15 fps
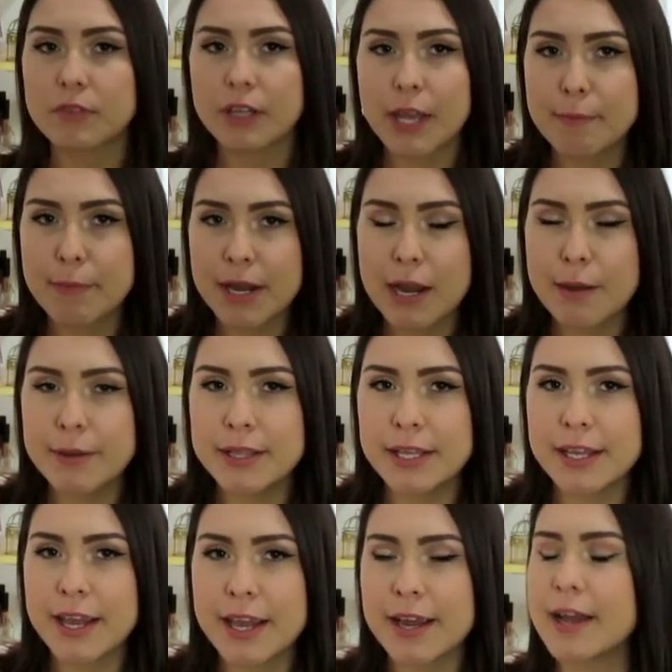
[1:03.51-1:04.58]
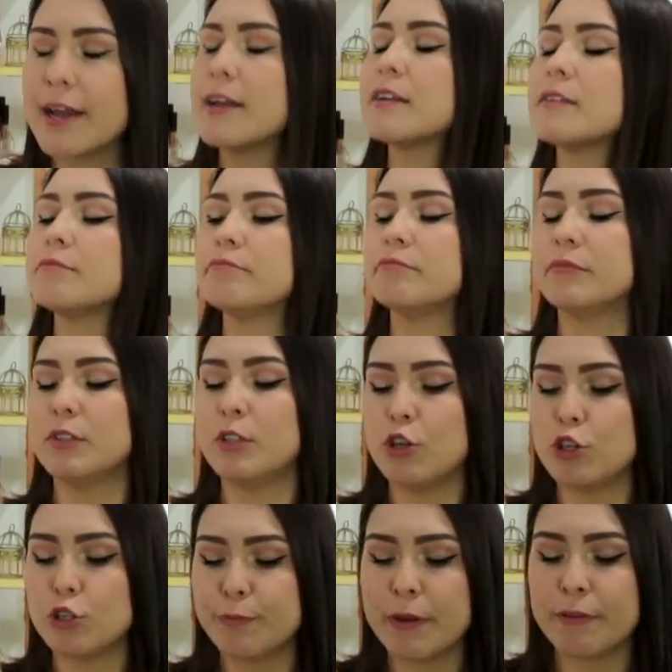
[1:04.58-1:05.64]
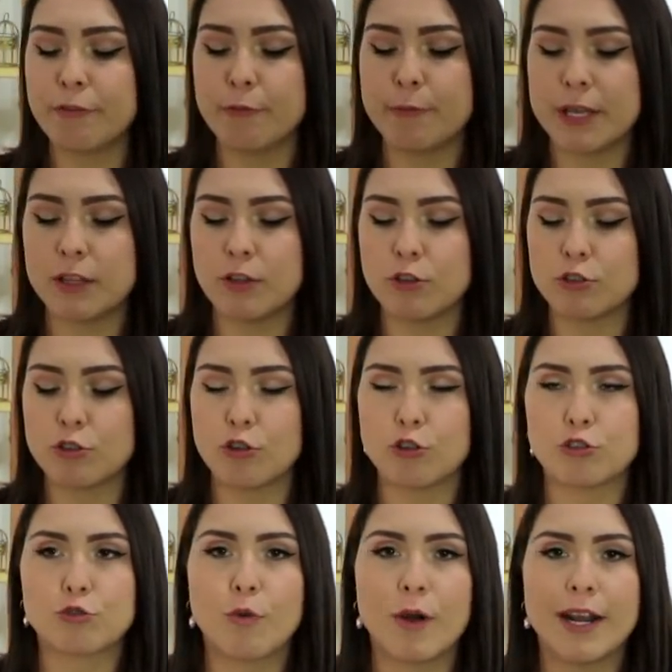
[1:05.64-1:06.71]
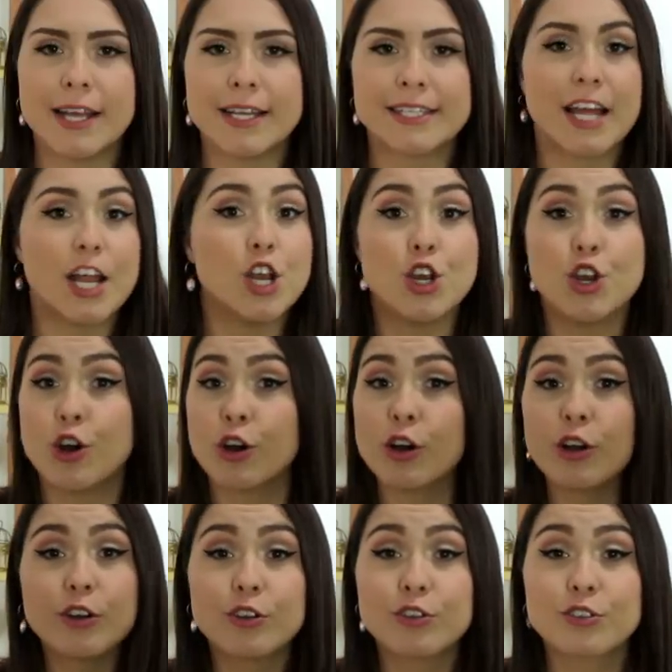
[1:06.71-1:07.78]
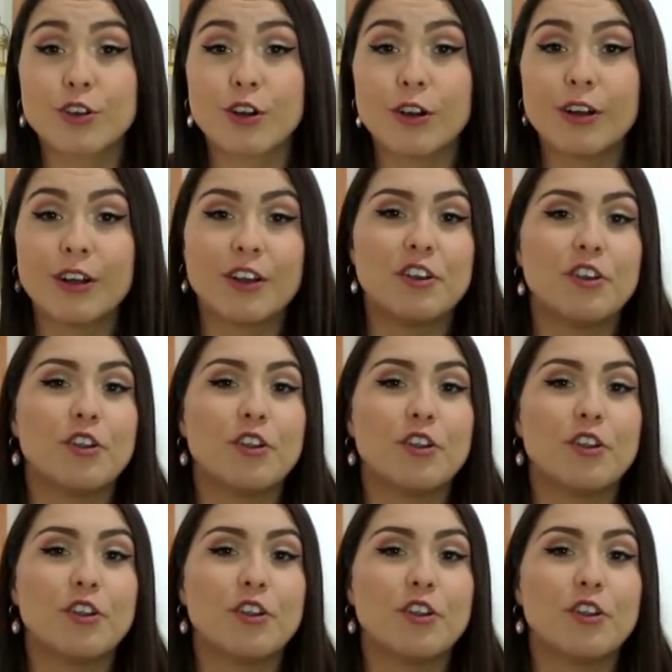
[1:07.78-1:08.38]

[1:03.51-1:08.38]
que me acaban de llegar dos perfumitos los cuales no conozco,